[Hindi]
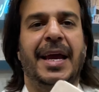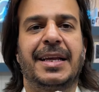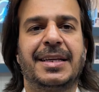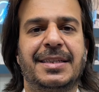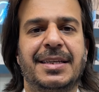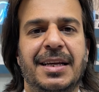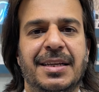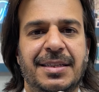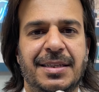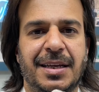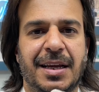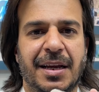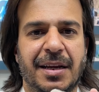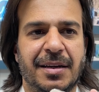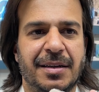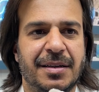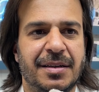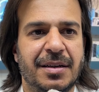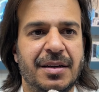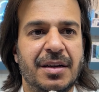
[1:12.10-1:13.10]
एक्सेस
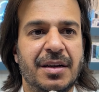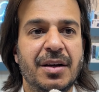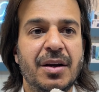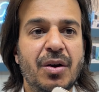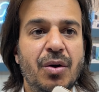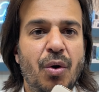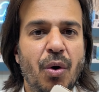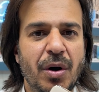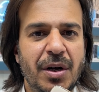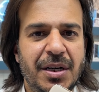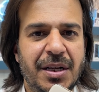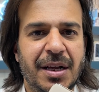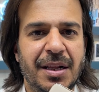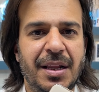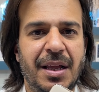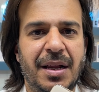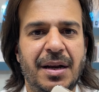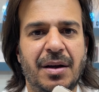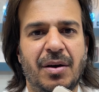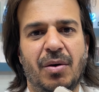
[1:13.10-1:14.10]
है गोल्ड
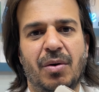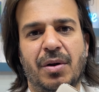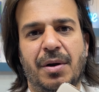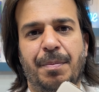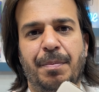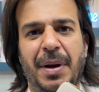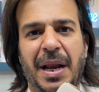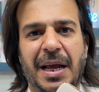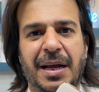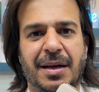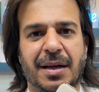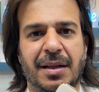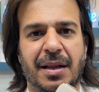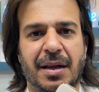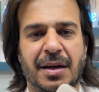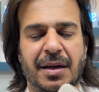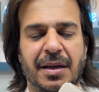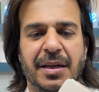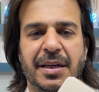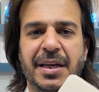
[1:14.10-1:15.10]
कलर और ब्लैक
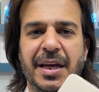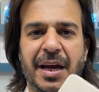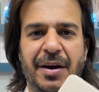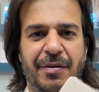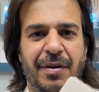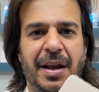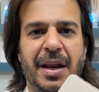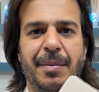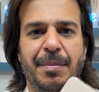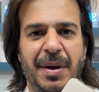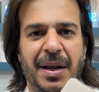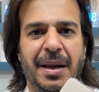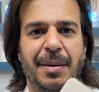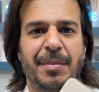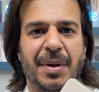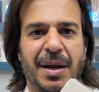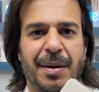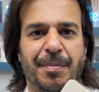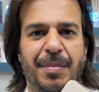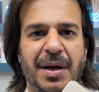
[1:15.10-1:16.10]
कलर ये अवेलेबल
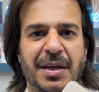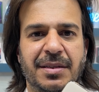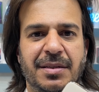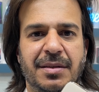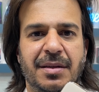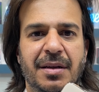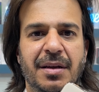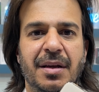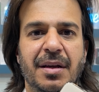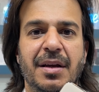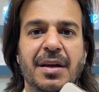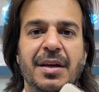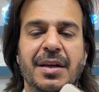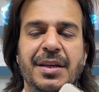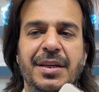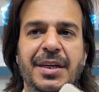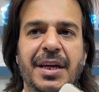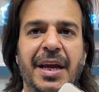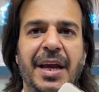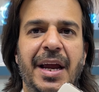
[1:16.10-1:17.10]
है मेरे पास
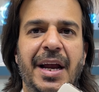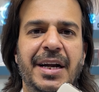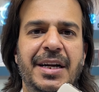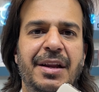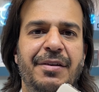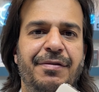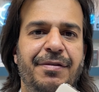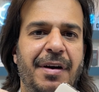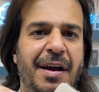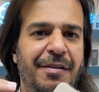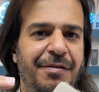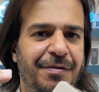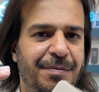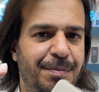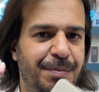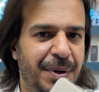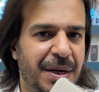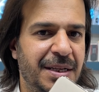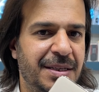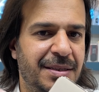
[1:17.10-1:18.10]
ये 85
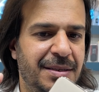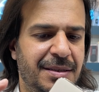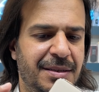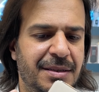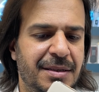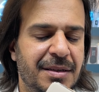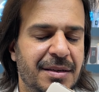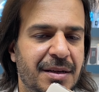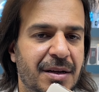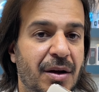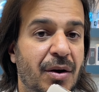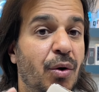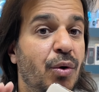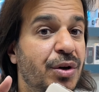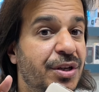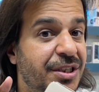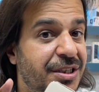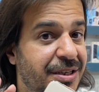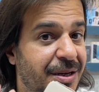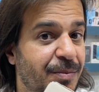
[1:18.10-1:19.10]
प्लस
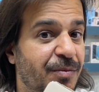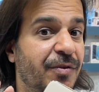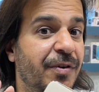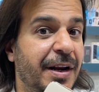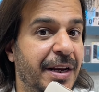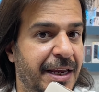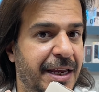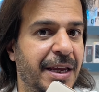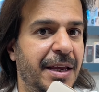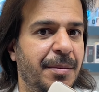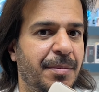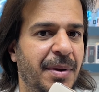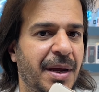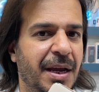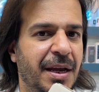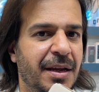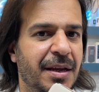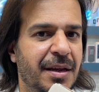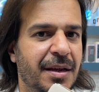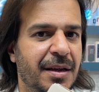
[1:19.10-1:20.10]
और सिम वर्किंग
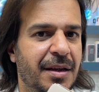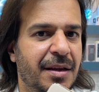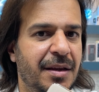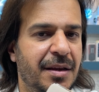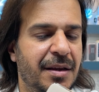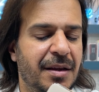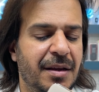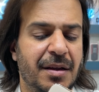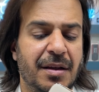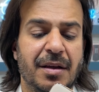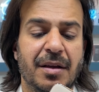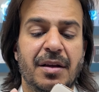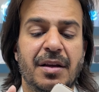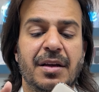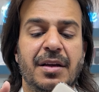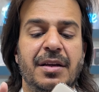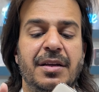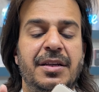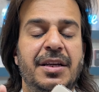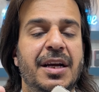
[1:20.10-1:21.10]
में
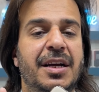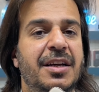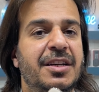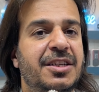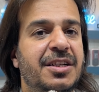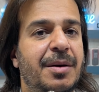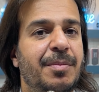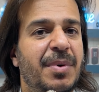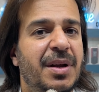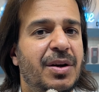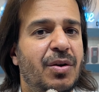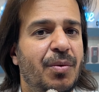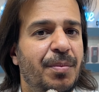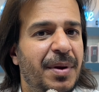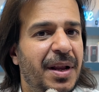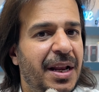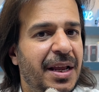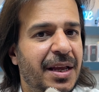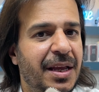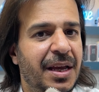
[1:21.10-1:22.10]
ये कस्टमर को
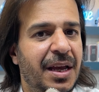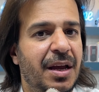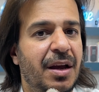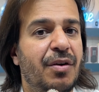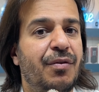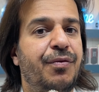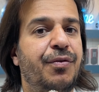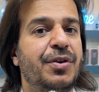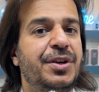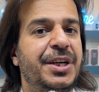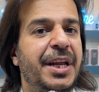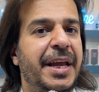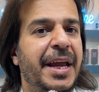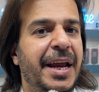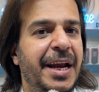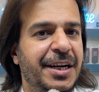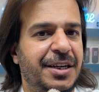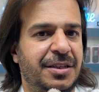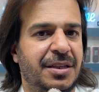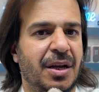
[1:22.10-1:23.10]
मिलेंगे फोर्टी
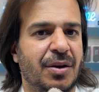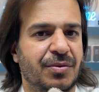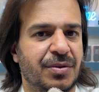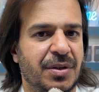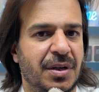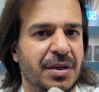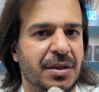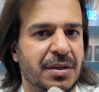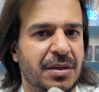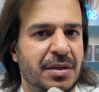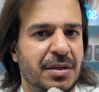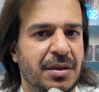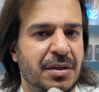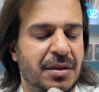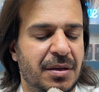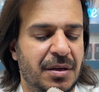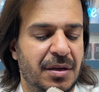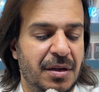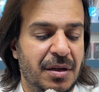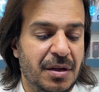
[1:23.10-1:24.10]
एट
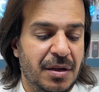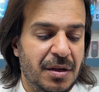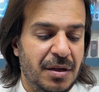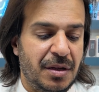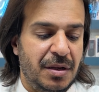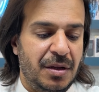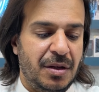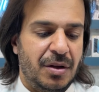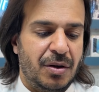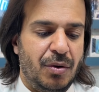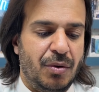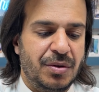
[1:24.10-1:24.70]
थाउजेंड